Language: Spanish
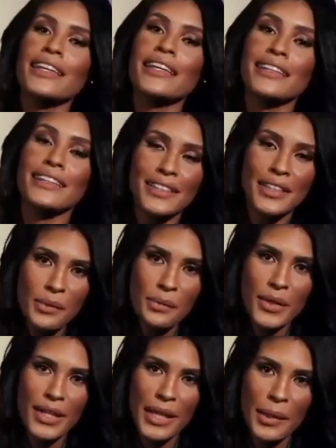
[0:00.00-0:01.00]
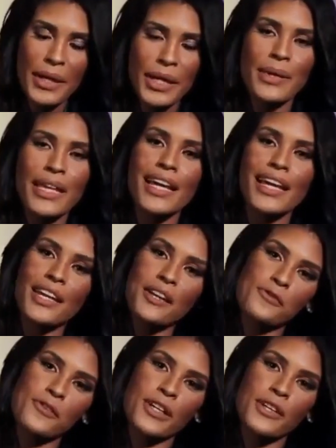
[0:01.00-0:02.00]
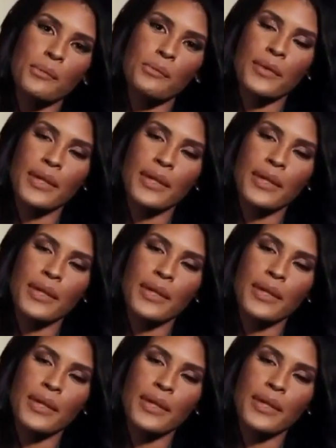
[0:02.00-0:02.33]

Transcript: distintas mujeres panameñas que han influido en mi